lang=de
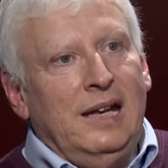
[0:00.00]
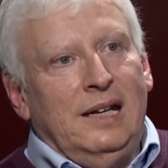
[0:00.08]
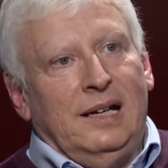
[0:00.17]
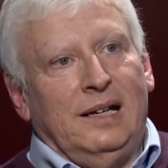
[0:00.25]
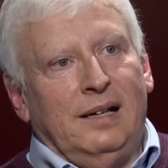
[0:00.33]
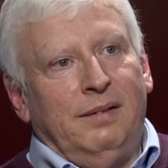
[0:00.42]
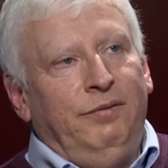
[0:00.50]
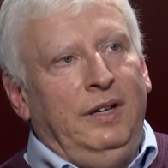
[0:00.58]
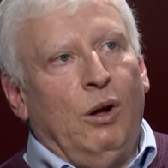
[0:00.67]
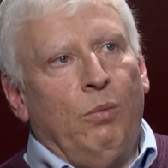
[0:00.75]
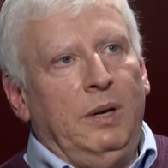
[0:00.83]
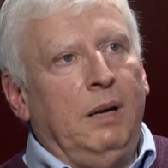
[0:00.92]
äh,
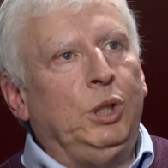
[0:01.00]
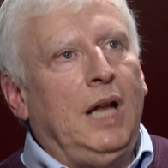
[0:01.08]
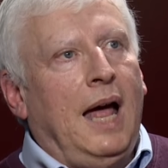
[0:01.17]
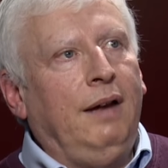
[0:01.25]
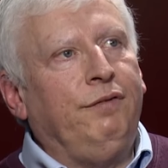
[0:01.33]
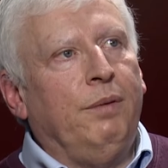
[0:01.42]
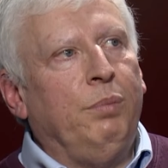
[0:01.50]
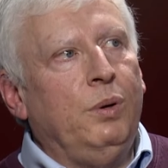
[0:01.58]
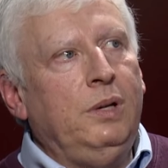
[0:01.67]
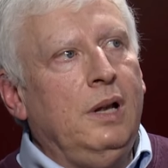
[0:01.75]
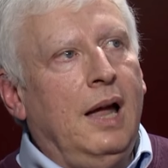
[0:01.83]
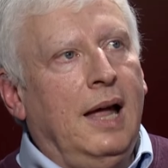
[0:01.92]
wiederum mit dem Staat
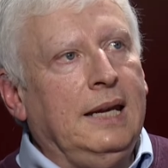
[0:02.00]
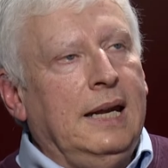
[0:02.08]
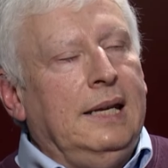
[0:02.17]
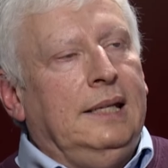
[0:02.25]
verbunden hat.